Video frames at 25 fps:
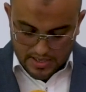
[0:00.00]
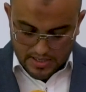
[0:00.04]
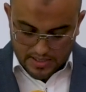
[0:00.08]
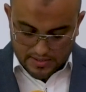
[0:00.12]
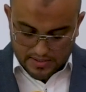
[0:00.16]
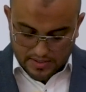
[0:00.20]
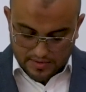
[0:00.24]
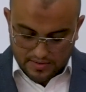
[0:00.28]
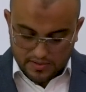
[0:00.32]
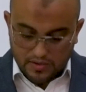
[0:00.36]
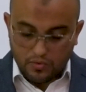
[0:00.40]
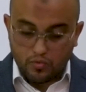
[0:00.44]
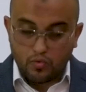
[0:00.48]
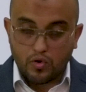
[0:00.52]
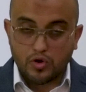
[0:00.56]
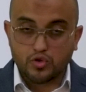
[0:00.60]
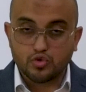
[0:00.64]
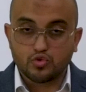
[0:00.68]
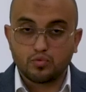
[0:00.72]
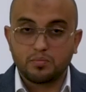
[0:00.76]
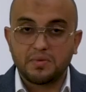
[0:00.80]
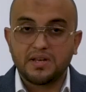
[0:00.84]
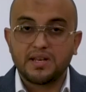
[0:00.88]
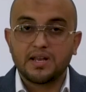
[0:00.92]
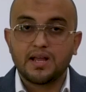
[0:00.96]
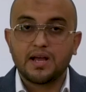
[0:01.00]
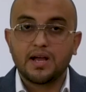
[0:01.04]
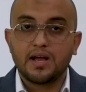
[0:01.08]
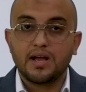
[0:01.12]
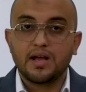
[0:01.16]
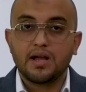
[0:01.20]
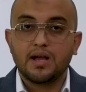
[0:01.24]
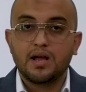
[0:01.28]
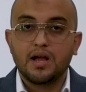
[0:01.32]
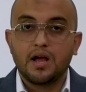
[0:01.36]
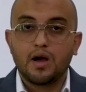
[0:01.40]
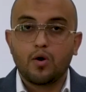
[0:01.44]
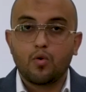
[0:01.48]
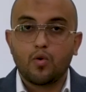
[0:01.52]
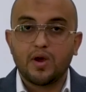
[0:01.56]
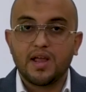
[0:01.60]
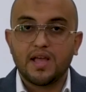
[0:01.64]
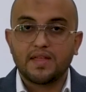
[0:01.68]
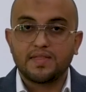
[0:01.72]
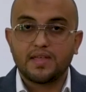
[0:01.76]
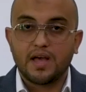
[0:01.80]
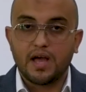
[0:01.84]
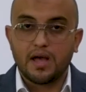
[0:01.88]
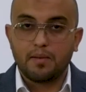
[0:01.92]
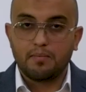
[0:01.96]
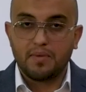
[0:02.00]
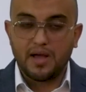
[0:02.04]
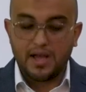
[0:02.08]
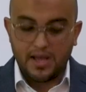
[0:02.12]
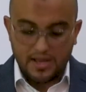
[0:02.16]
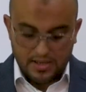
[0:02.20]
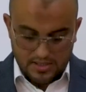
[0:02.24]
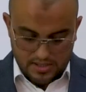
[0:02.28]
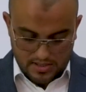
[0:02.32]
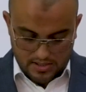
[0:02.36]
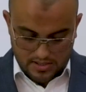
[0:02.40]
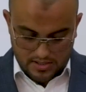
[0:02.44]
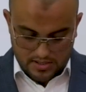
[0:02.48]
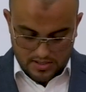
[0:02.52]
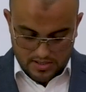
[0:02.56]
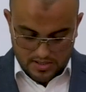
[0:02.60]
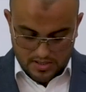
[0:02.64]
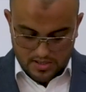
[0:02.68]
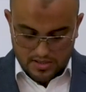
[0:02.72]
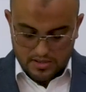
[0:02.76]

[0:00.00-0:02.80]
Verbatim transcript: يتزوج منها ويذهبان